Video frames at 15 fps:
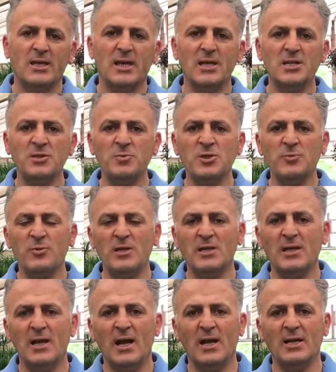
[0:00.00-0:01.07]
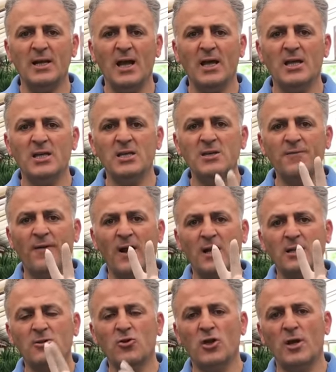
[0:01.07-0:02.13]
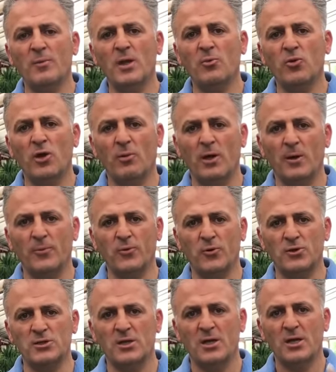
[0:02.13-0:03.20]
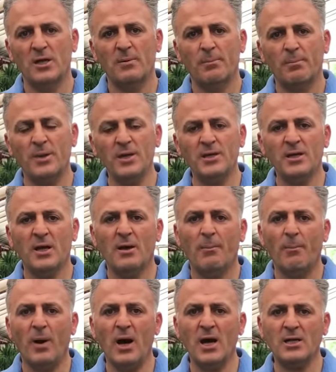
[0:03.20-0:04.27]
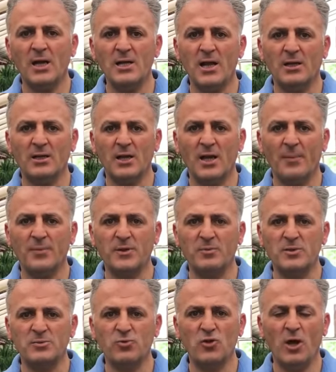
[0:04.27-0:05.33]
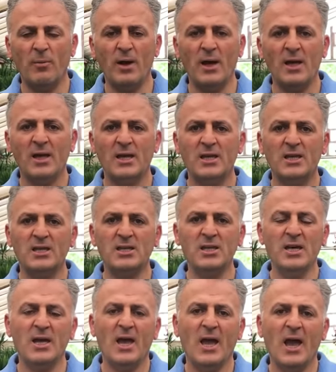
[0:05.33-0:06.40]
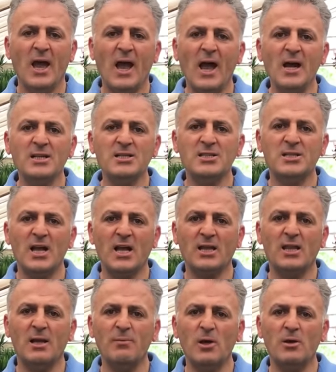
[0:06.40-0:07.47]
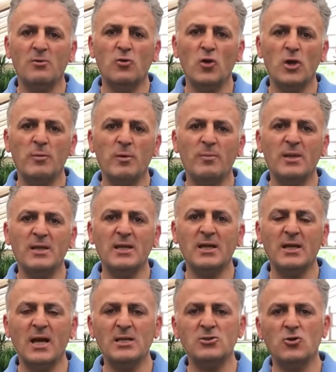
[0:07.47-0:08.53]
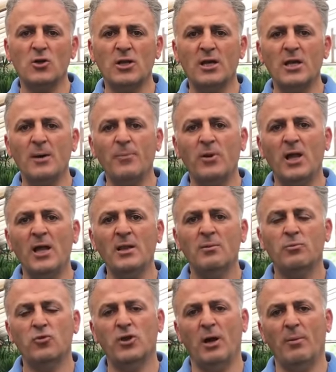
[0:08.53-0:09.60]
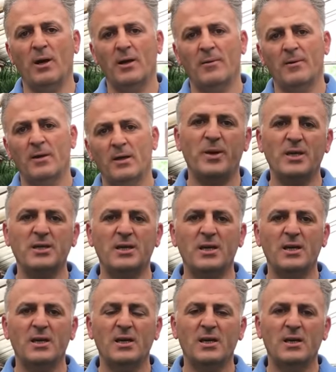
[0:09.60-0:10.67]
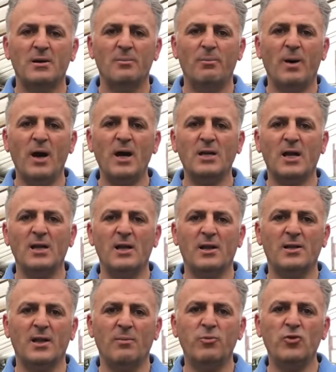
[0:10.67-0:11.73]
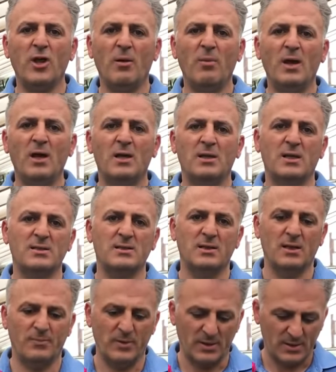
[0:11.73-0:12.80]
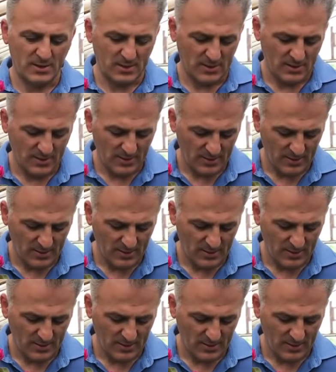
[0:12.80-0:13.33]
Gelişmiş bitkilerde iki farklı dönemde budama yapıyoruz. Bir, bahar aylarında yaptığımız budama. iki her çiçeklenme dönemi bittikten sonra yapılan budama. Peki bahar aylarında budama nasıl yaparız?